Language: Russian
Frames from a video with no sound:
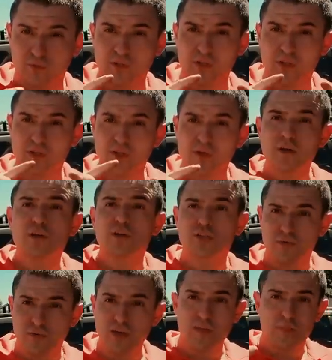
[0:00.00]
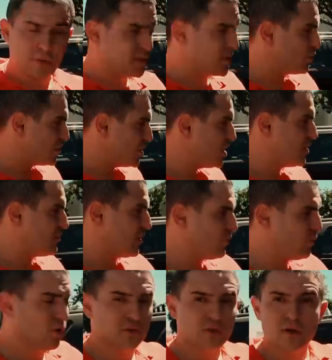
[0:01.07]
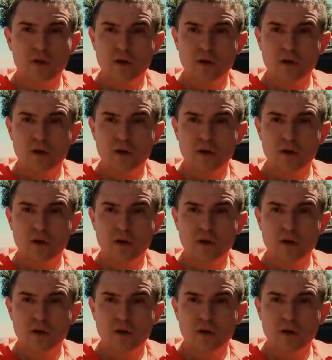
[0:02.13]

Вот а, у Патриота, да. Патри... Нива, вот.